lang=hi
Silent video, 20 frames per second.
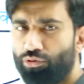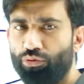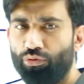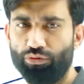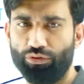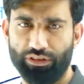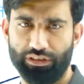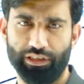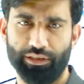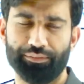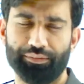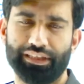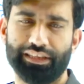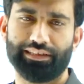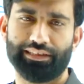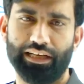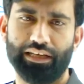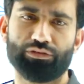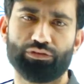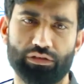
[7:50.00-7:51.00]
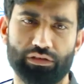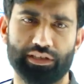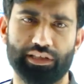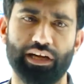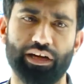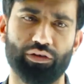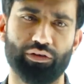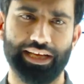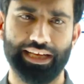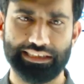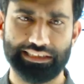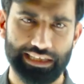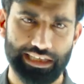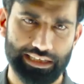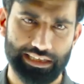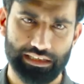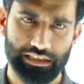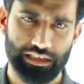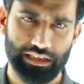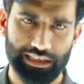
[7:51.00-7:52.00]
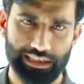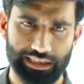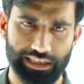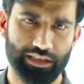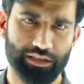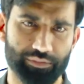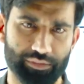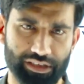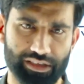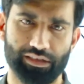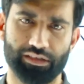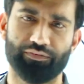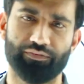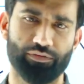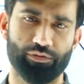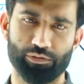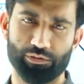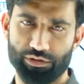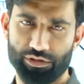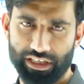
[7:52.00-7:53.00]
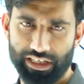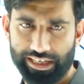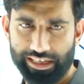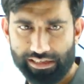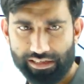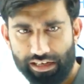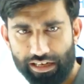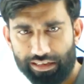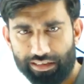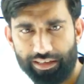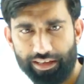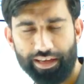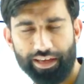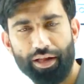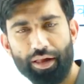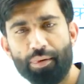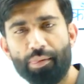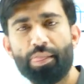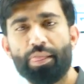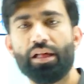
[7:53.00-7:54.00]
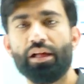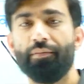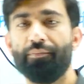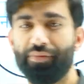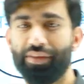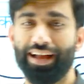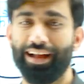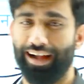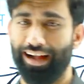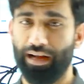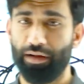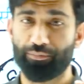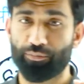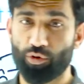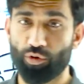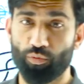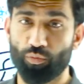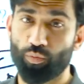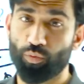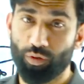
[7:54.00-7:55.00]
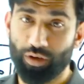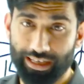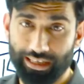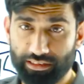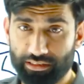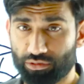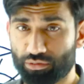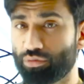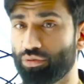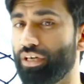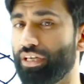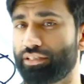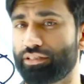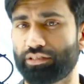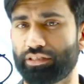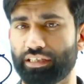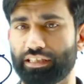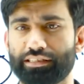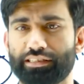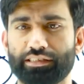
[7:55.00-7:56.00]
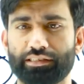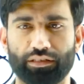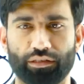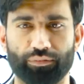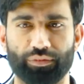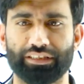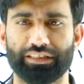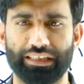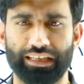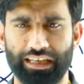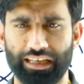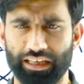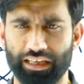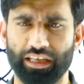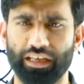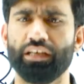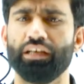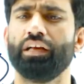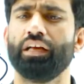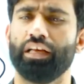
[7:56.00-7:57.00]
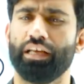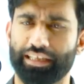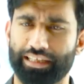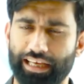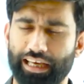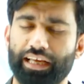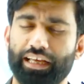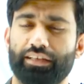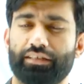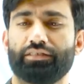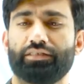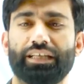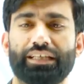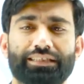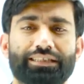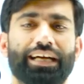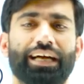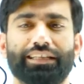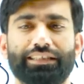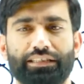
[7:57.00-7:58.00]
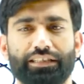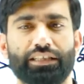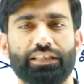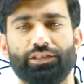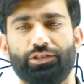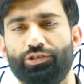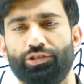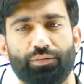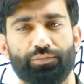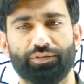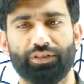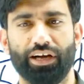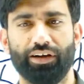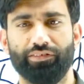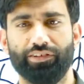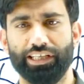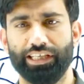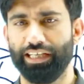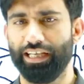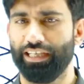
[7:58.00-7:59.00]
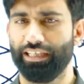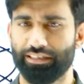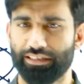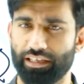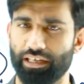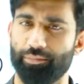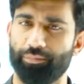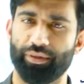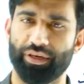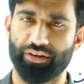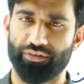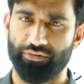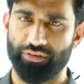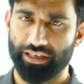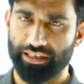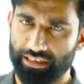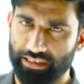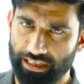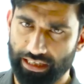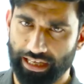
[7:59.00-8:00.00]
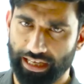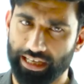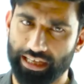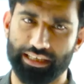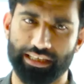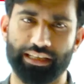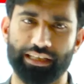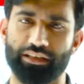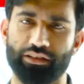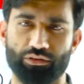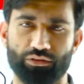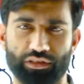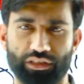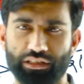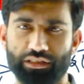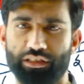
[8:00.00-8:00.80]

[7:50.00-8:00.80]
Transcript: जो उससे मिलता जुलता हो ऐसा रख करके हमें कंफ्यूज किया जाता है आपको वर्ड्स को अच्छे से समझना है खैर जनजाति की शब्दावलियाँ इतनी परफेक्ट है नहीं क्योंकि